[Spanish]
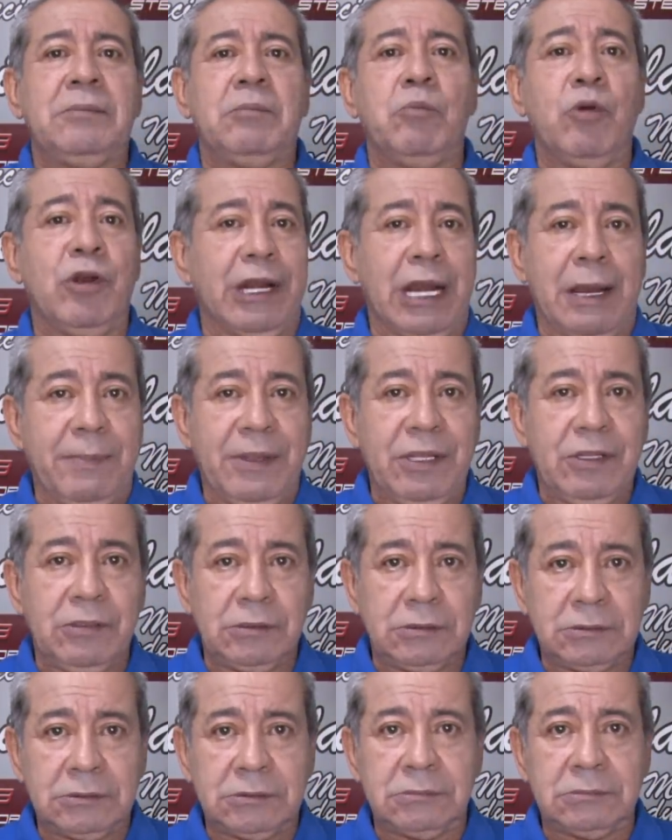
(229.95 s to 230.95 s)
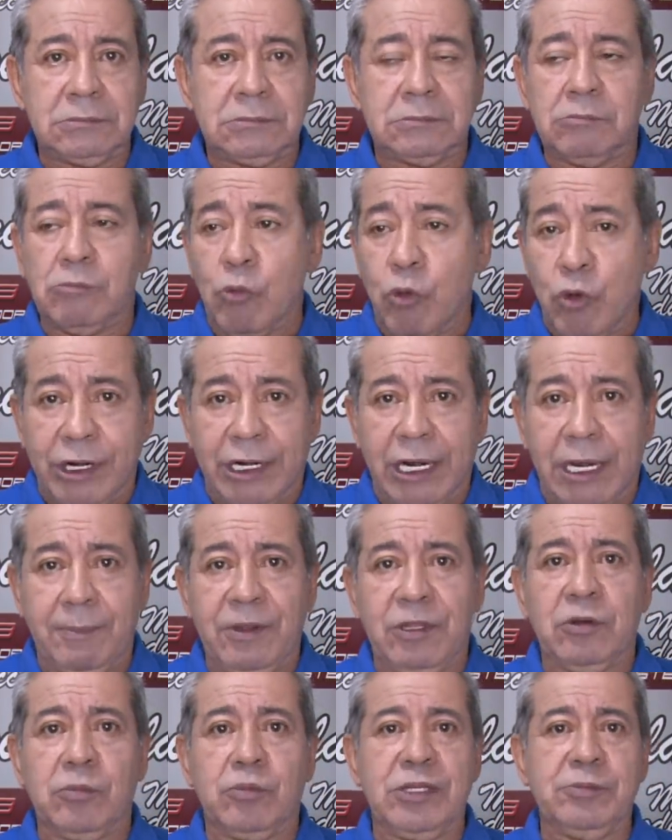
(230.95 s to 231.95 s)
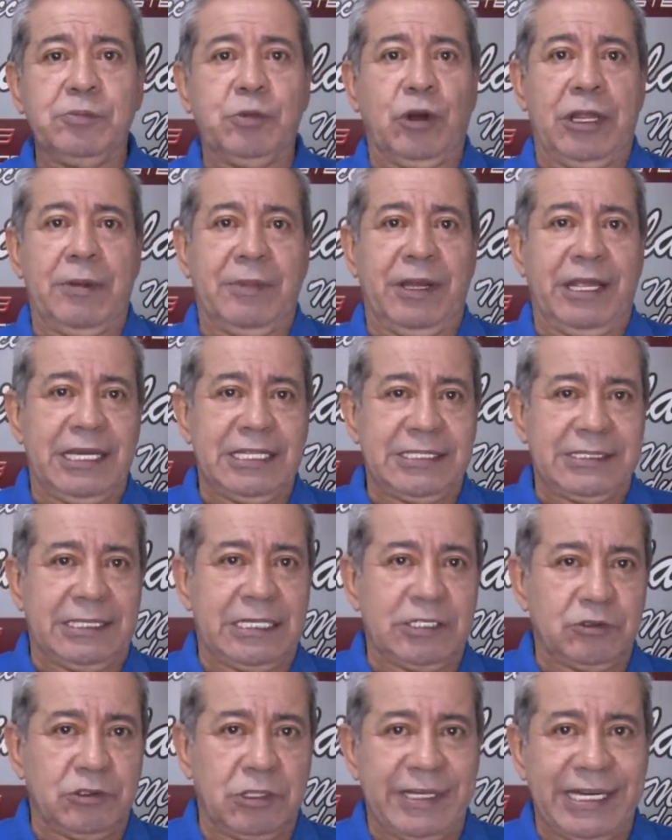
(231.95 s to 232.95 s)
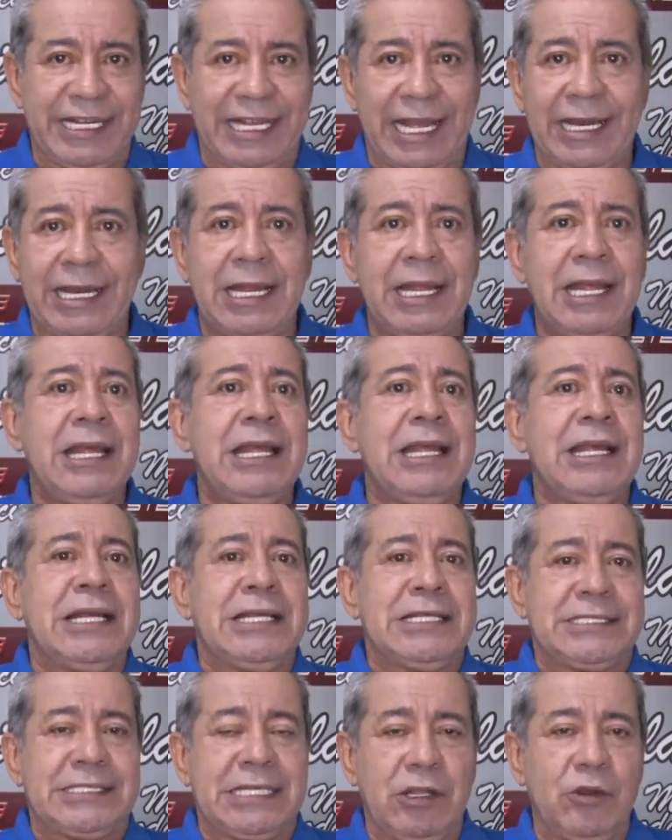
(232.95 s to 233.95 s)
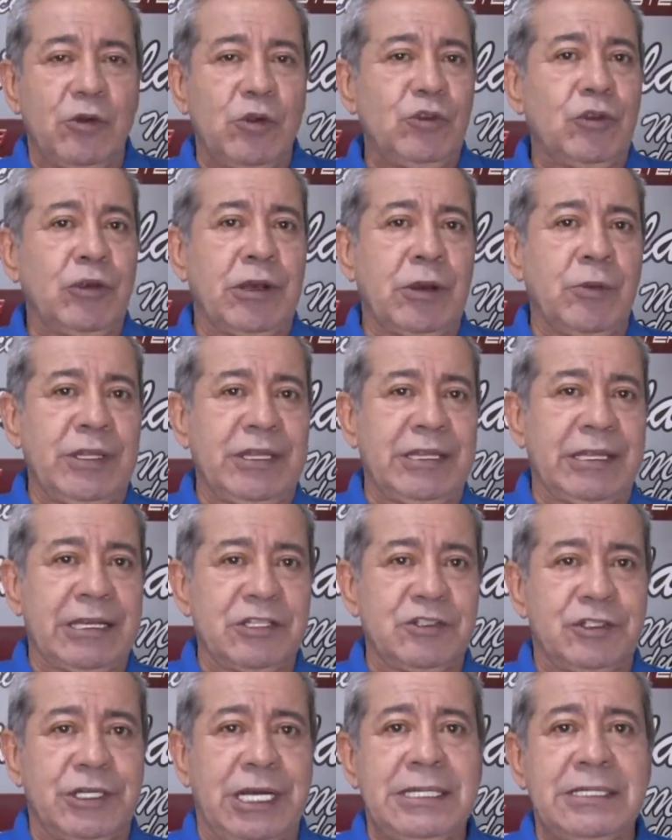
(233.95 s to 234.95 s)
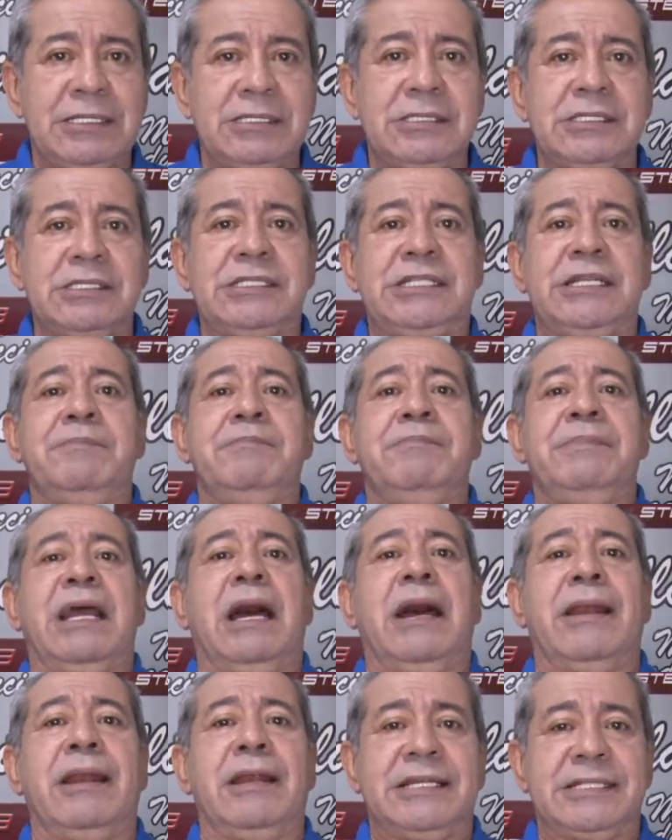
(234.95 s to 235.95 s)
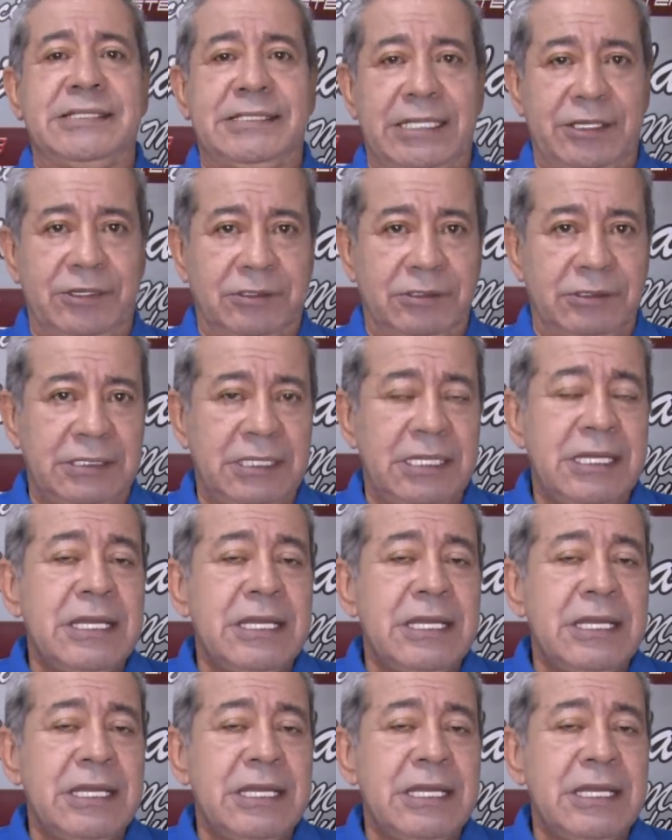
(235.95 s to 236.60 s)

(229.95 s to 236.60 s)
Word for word: muy rápido, muy rápido, pues, porque imagínense, de la sudamericana salió de un torneo internacional sin viajar al exterior.